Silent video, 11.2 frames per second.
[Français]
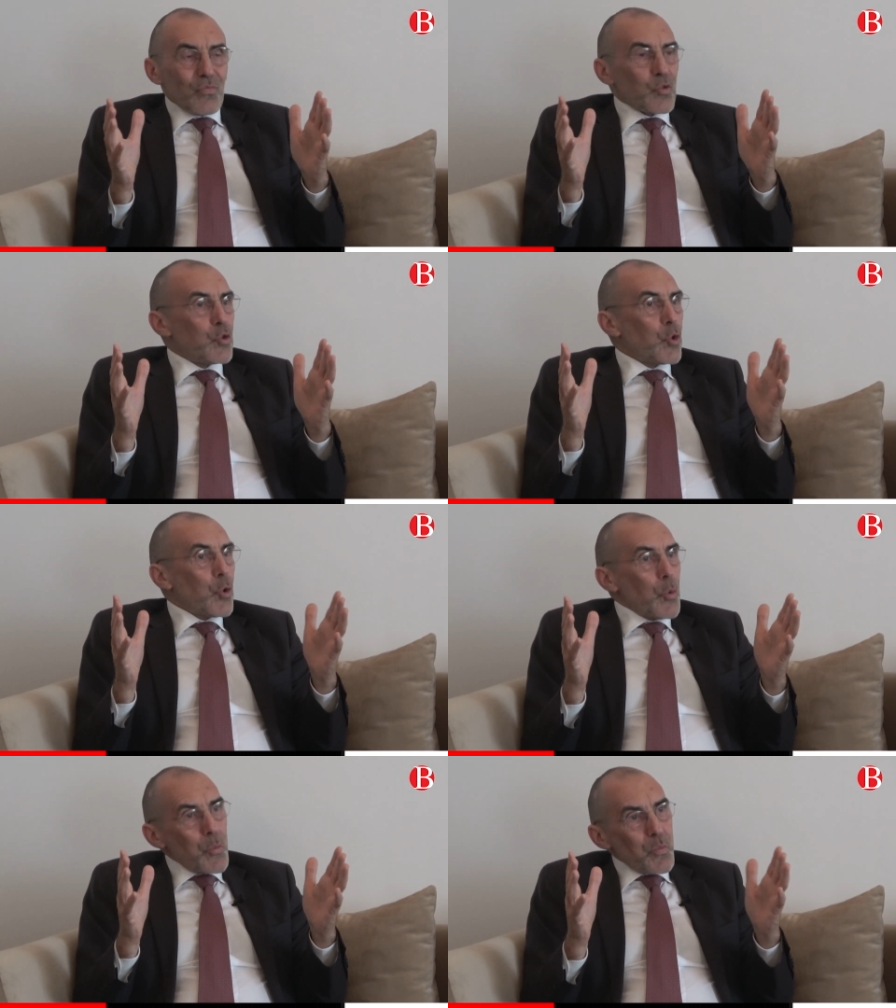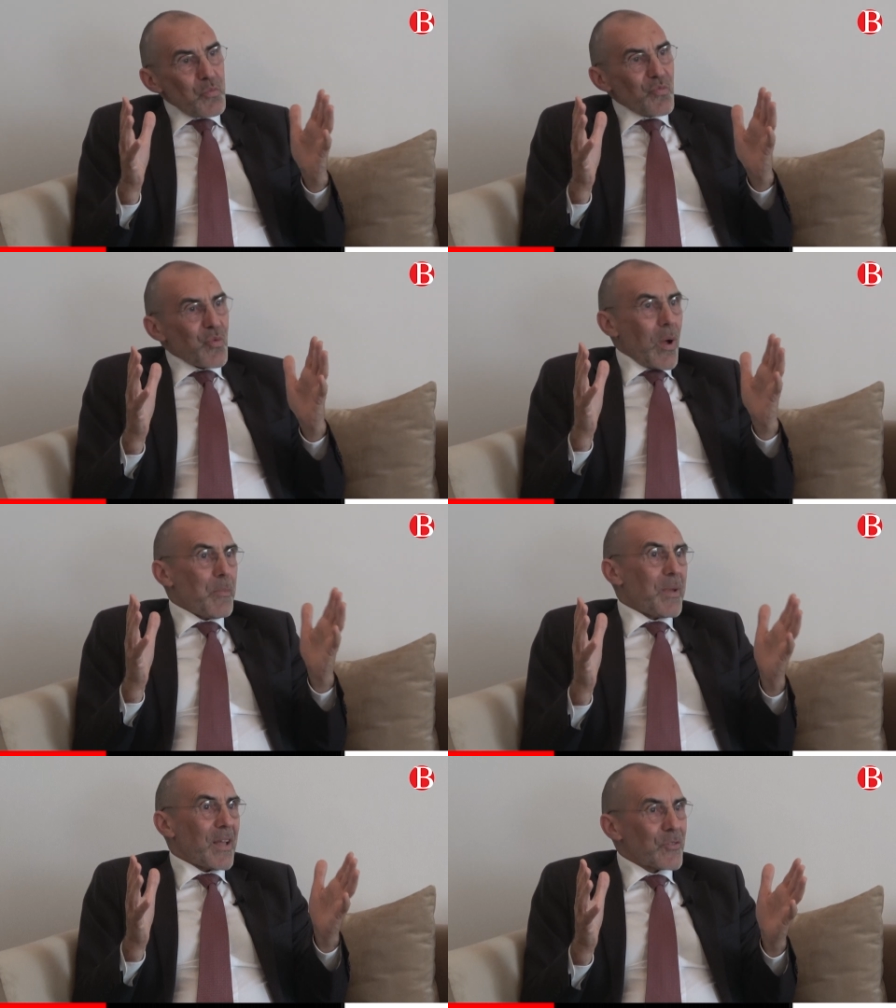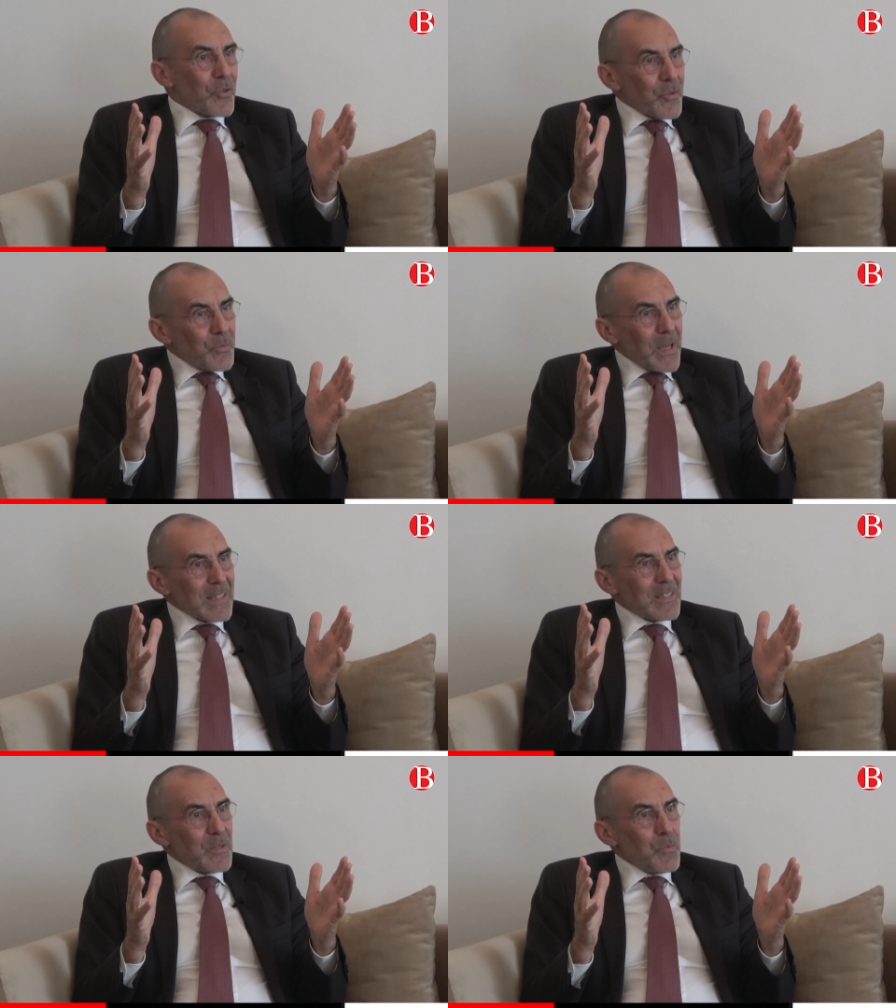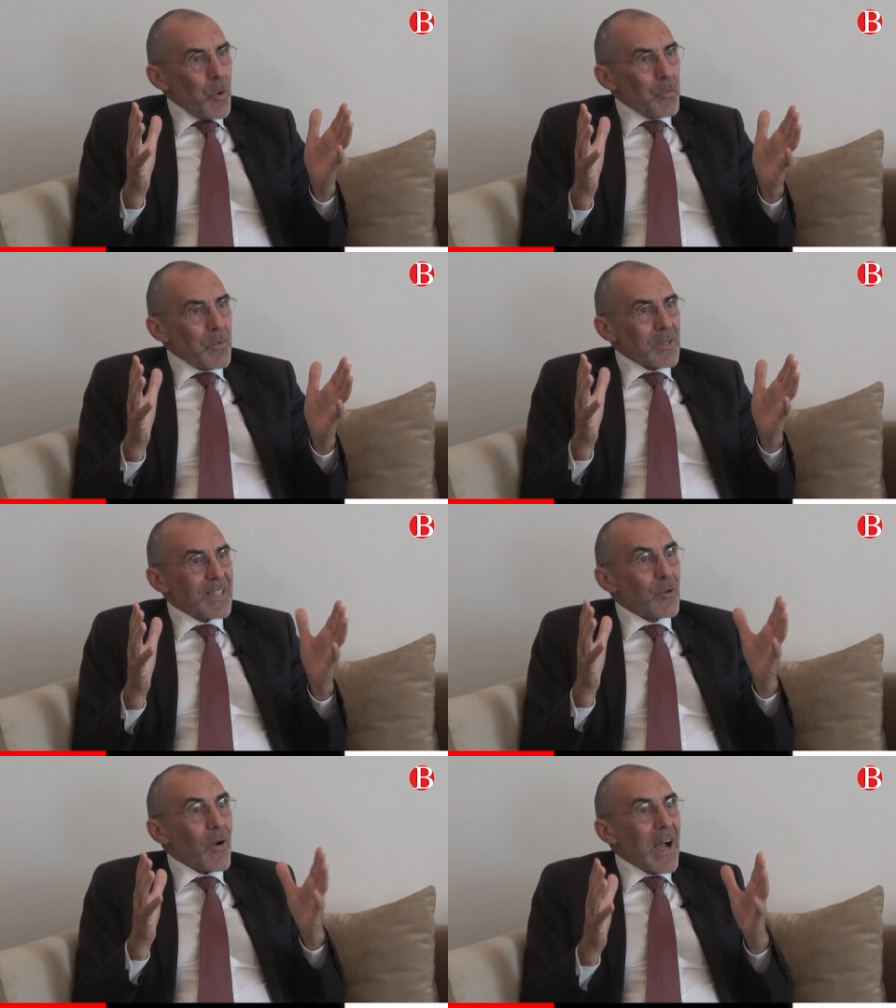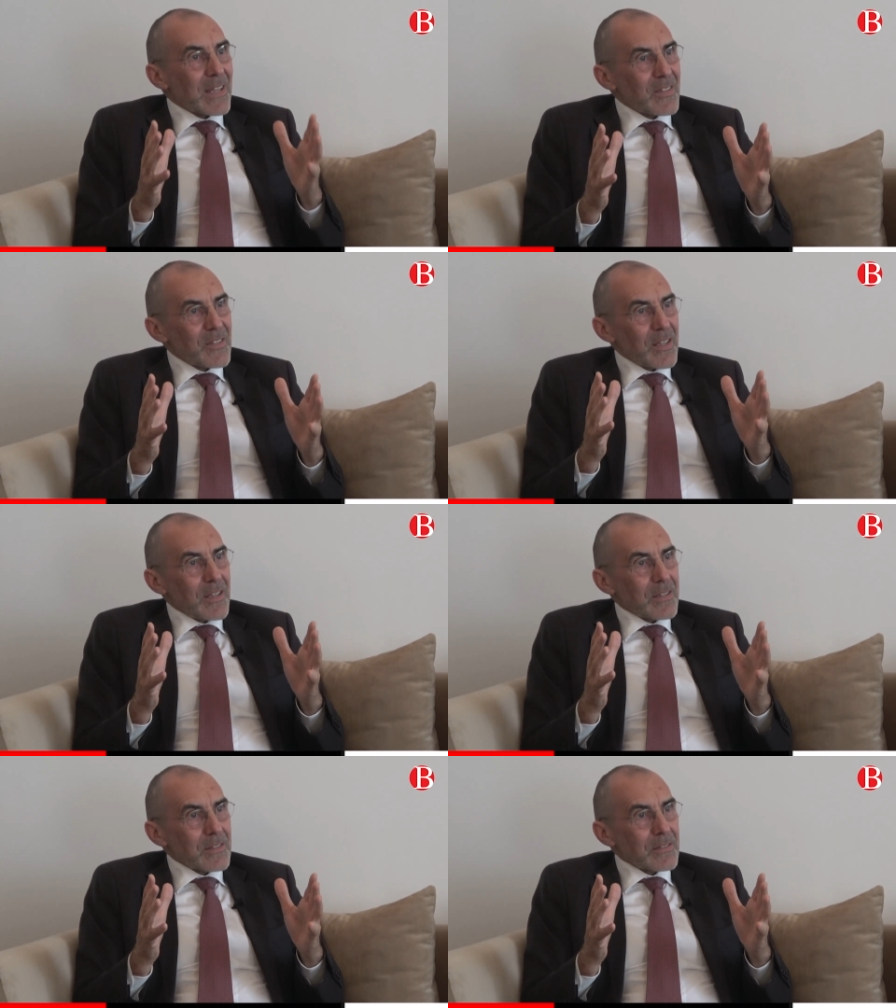deux, trois personnes maximum qui ont accès.